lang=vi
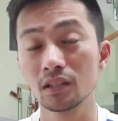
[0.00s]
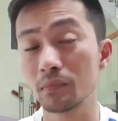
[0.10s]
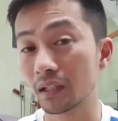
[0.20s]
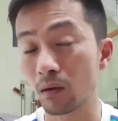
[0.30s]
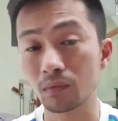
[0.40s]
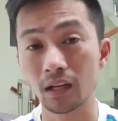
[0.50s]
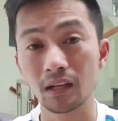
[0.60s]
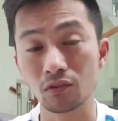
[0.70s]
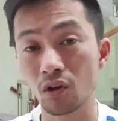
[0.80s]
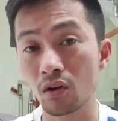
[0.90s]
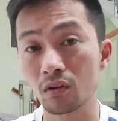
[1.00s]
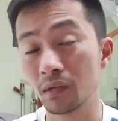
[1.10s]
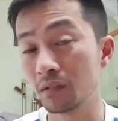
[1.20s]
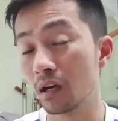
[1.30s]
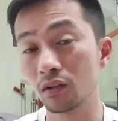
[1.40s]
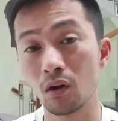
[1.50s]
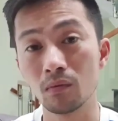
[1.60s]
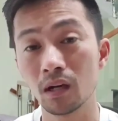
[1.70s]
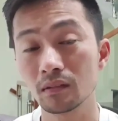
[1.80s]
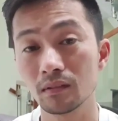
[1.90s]
chứ mình không thể nào cho mình bận rộn
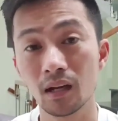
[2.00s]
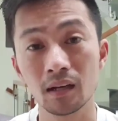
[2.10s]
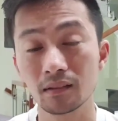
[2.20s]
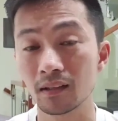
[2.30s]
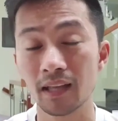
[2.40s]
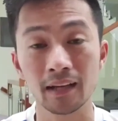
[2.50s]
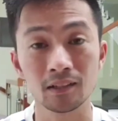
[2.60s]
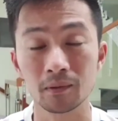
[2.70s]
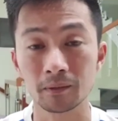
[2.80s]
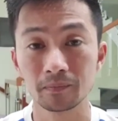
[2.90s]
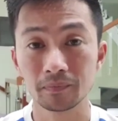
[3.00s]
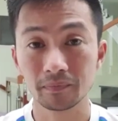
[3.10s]
hết hết thời gian được các bạn